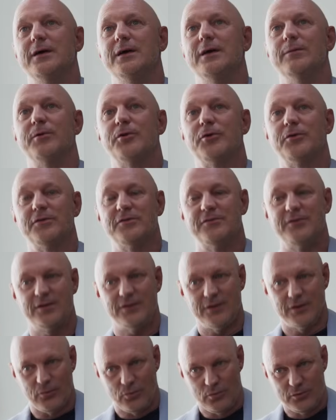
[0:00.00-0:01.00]
Immer noch eine sehr,
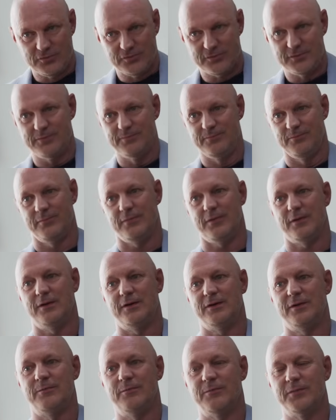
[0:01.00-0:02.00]
sehr große.
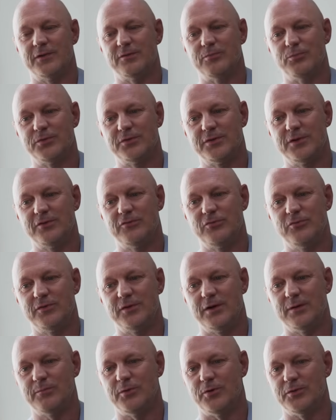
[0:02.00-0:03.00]
Ähm, jetzt muss ich dazu
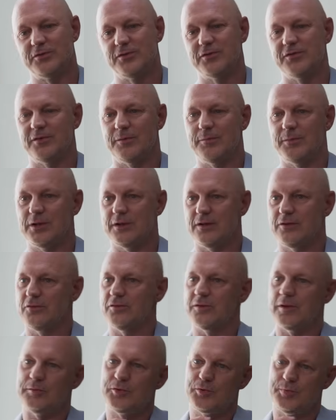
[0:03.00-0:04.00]
sagen, bei uns ist es immer das
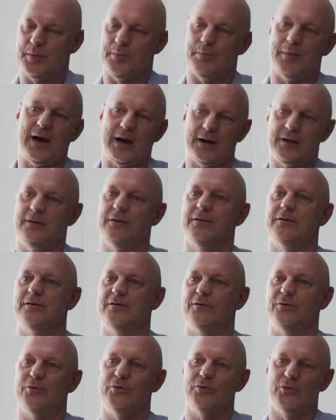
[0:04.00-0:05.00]
Zusammenspiel
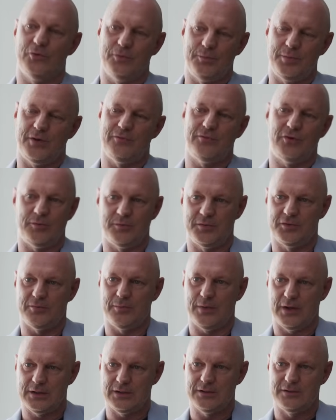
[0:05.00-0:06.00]
Marke und
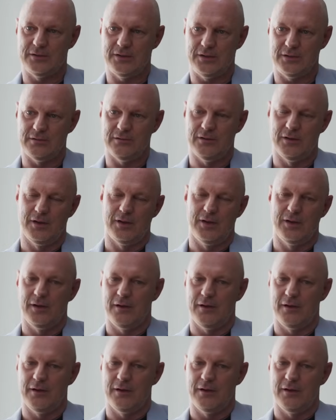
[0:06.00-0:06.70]
Performance-Marketing.